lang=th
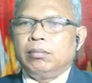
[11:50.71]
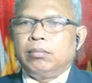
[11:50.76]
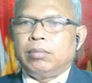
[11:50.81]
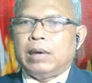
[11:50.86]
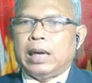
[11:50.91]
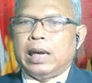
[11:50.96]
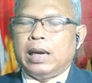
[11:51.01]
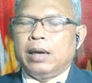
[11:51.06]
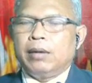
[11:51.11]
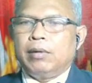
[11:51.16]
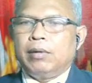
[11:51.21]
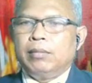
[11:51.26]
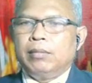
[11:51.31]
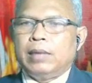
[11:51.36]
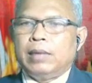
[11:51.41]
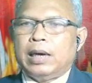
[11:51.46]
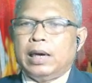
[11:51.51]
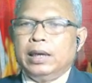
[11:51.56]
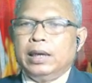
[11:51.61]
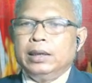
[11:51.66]
แปลความ
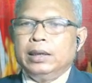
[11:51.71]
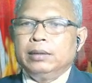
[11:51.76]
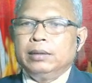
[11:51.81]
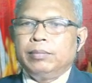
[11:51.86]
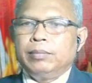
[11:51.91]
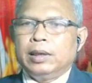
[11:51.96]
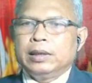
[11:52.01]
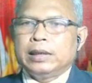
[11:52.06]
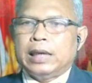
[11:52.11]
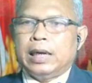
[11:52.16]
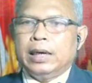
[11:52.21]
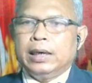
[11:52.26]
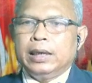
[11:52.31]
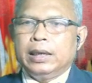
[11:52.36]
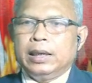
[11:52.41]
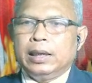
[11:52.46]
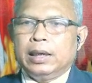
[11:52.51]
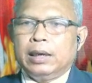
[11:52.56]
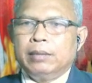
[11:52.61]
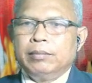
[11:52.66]
หมายภาษาอังกฤษ
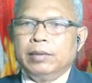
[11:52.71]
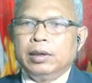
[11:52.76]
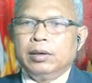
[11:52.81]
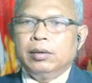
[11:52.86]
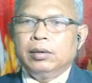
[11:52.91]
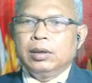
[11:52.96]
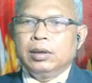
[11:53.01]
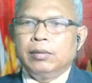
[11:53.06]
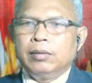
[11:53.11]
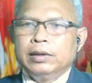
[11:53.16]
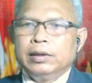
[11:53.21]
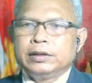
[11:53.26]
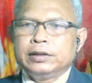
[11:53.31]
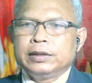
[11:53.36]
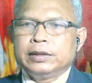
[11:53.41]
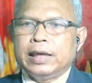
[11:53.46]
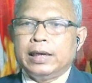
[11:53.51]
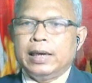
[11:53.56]
อีกคำหนึ่งก็คือว่าแซ